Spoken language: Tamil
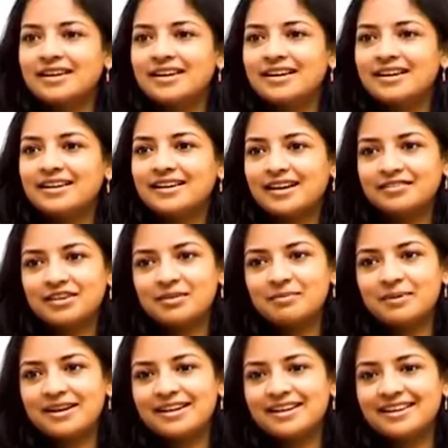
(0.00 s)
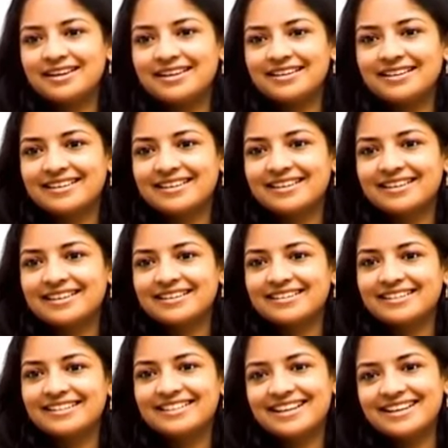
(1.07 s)
ஏ கருவாப்பையில
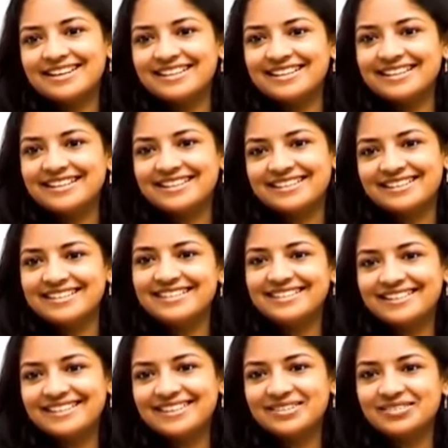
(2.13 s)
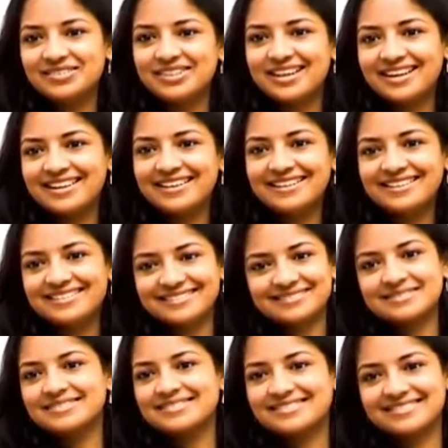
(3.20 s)
நீ தானடி இருடி உன்ன